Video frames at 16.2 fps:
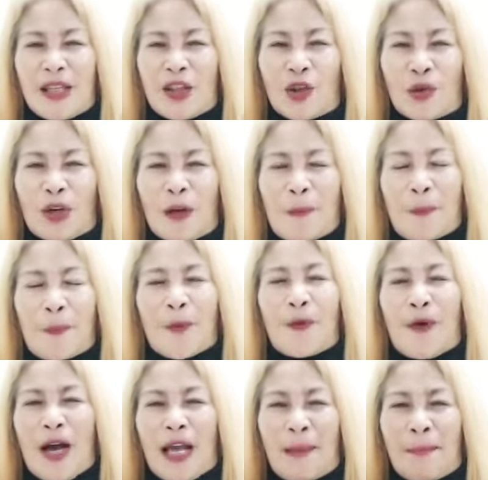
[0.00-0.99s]
ito rin
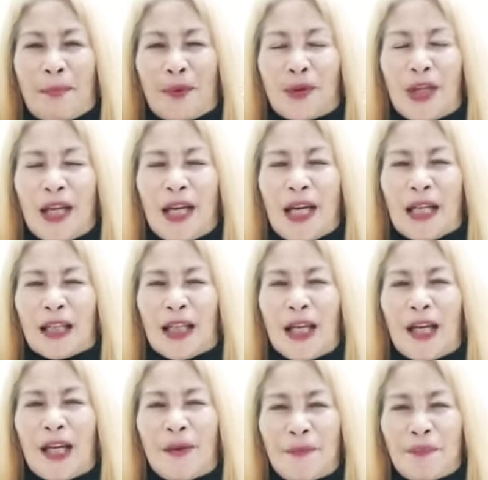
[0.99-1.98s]
po ay pwede nating